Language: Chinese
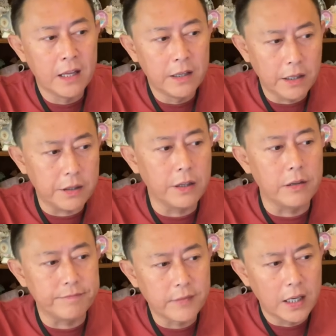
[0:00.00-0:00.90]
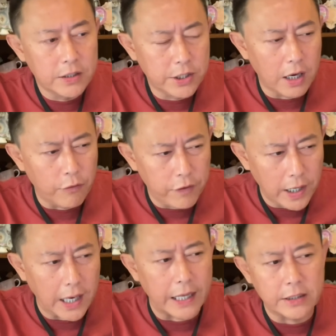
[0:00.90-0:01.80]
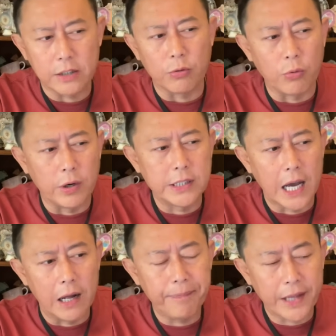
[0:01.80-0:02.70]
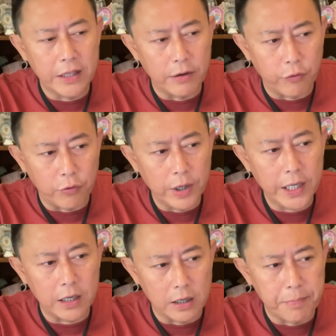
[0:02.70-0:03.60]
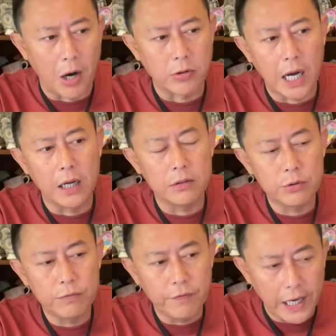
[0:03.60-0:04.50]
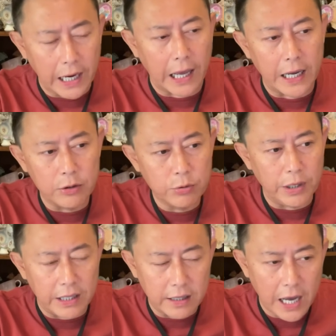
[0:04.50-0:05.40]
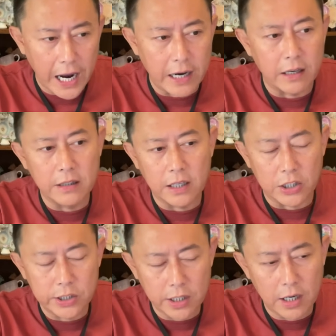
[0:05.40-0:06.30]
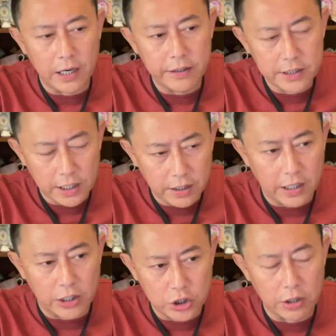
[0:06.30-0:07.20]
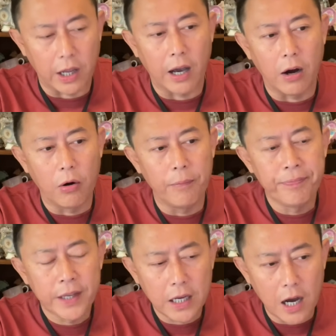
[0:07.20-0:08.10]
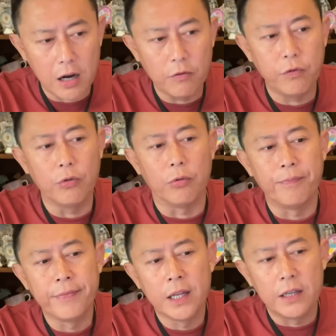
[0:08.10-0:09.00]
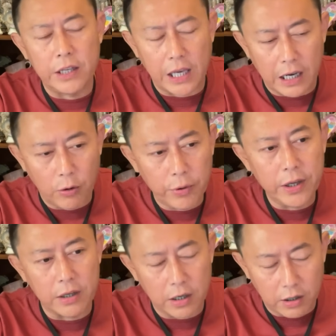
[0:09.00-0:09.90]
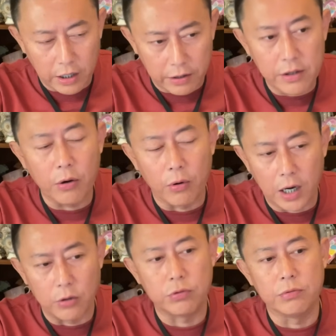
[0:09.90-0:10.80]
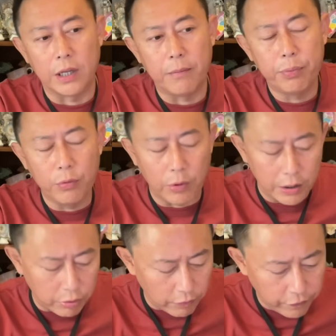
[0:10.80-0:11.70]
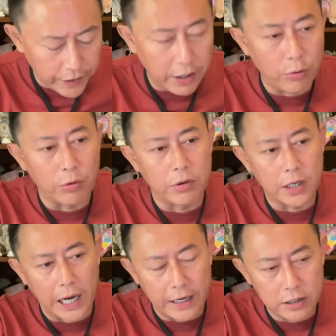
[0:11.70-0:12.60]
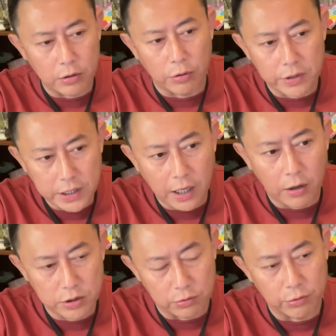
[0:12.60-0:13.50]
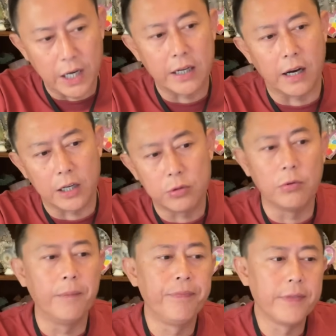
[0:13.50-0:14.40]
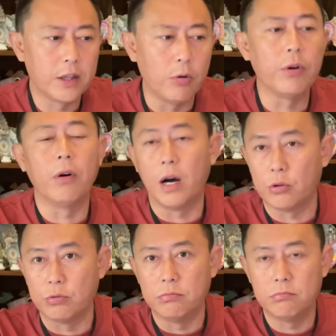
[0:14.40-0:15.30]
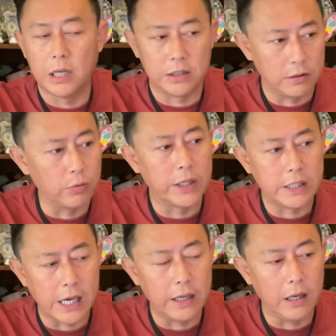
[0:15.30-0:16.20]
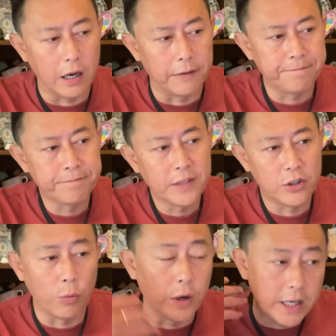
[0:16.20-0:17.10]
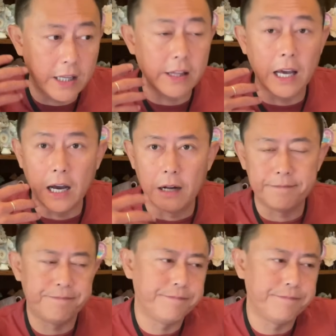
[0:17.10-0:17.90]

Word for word: 第四，像芬兰这种国家，它的福利和保障，未来对您爱人的身身体治疗康复也会很有好处的，不管从费用还是从医疗手段上来说，都有好处啊。这是我的建议啊，这是我的理解啊。